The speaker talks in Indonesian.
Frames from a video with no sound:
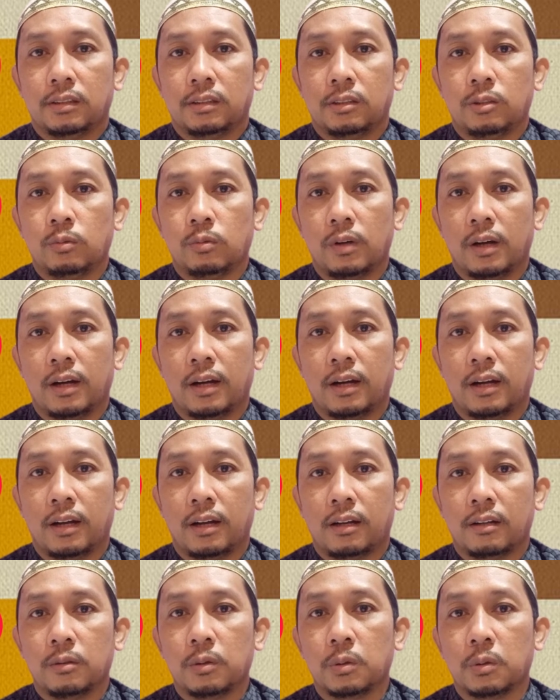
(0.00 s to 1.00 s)

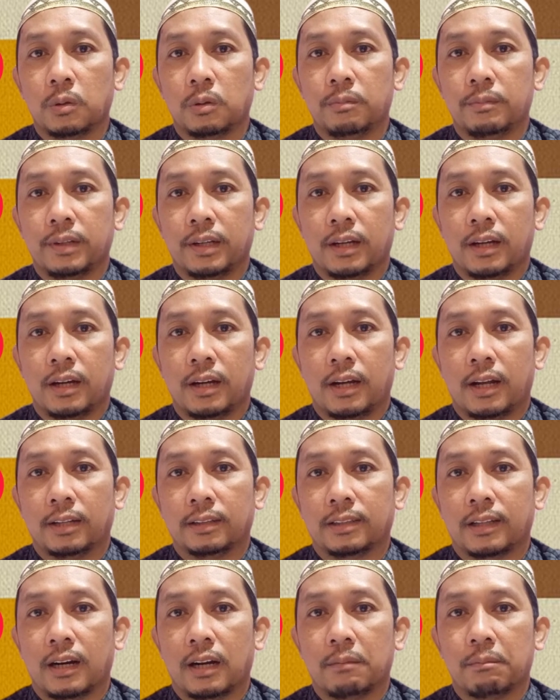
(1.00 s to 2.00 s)
dua hukum ya,
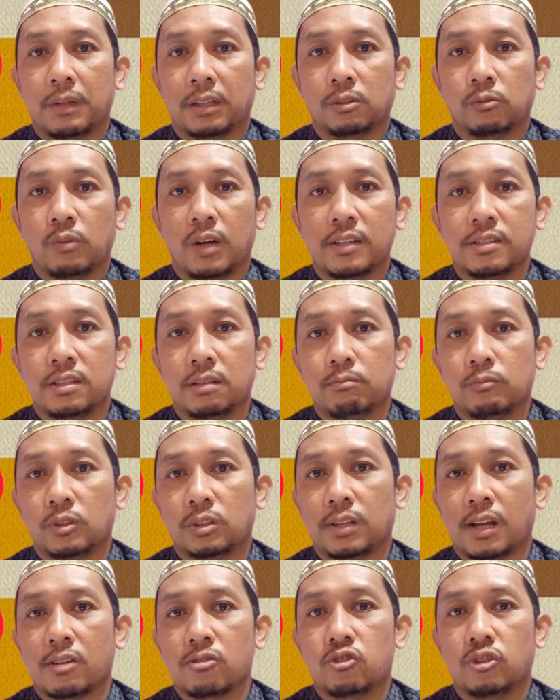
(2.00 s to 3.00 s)
antara mat wajib
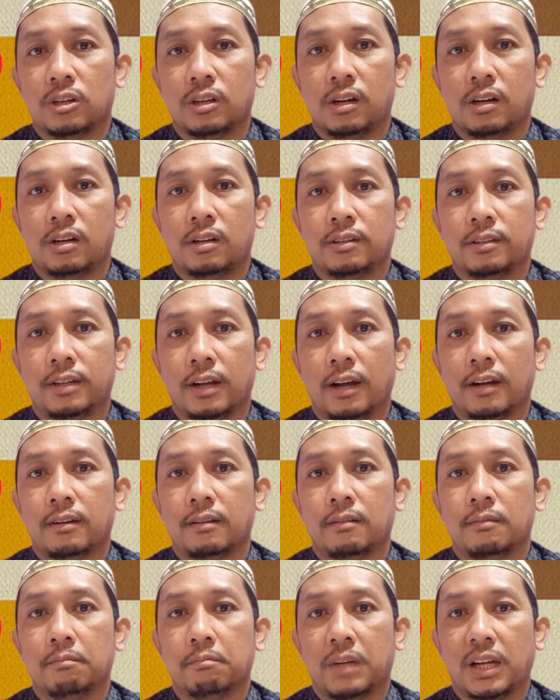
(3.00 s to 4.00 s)
mutasil
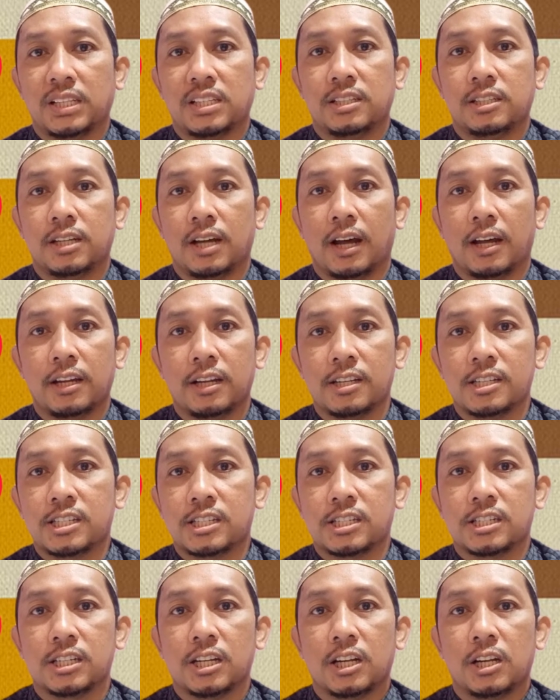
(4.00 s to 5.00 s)
dan mat
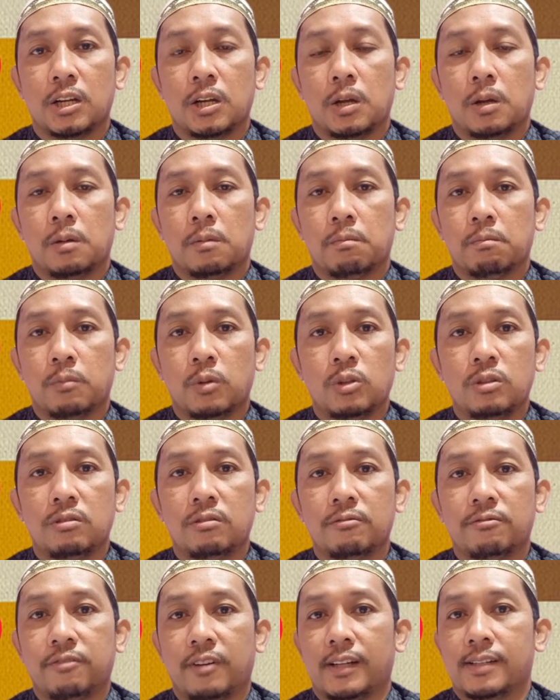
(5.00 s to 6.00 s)
jais
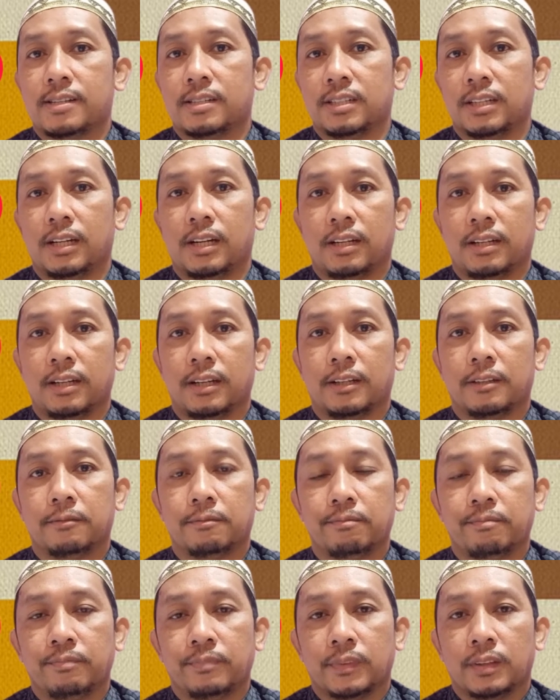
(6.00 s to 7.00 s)
munfasil. Ya.
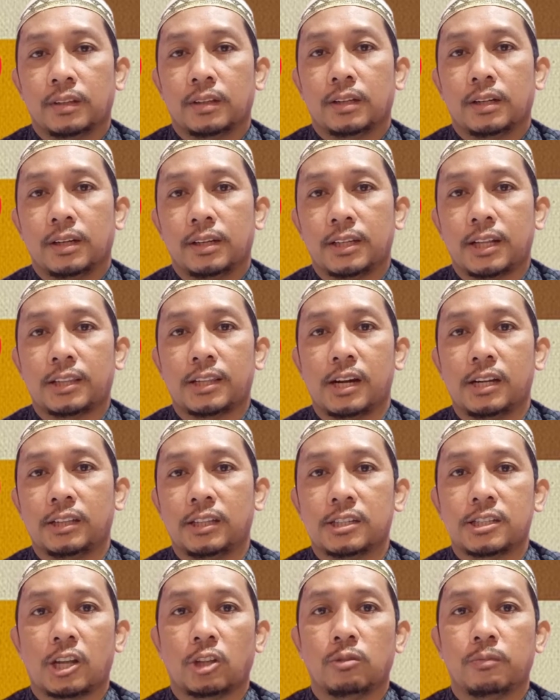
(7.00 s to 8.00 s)
Kita teliti
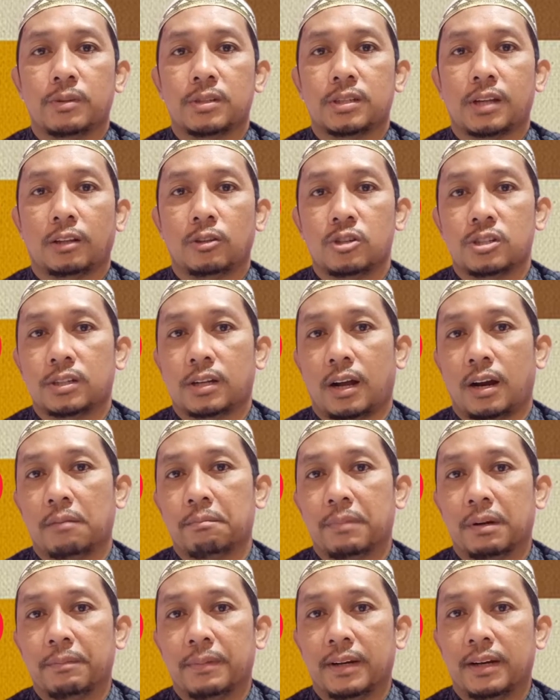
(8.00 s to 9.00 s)
satu persatu
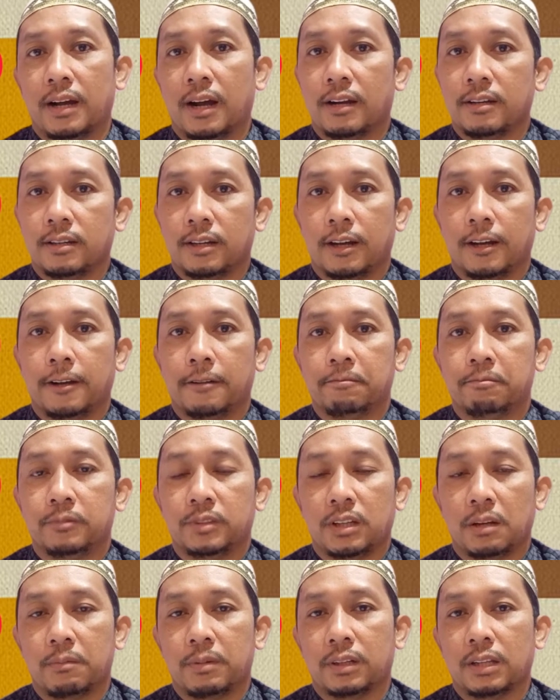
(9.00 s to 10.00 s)
sekarang perbedaannya.
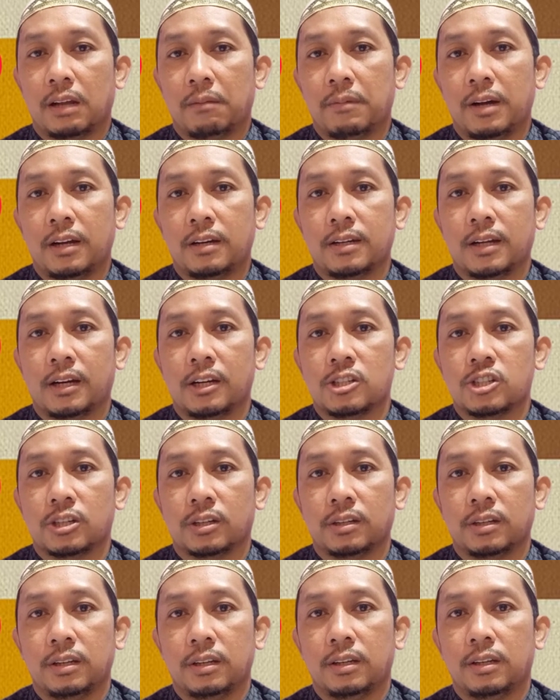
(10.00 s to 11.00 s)
Yang pertama dari
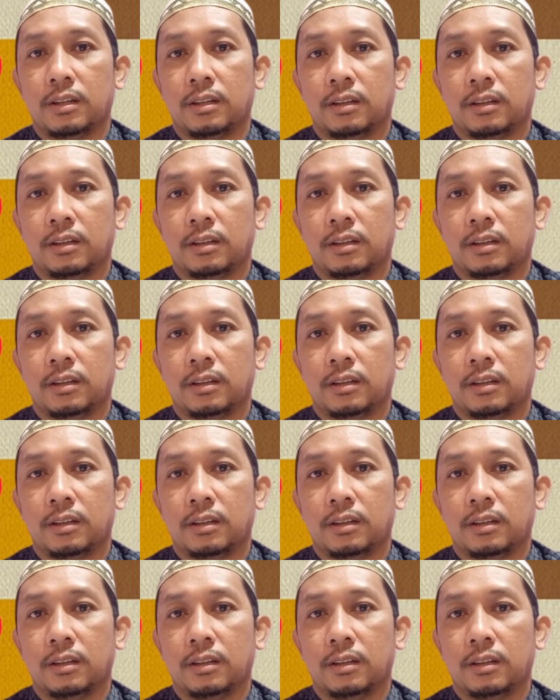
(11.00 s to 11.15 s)
segi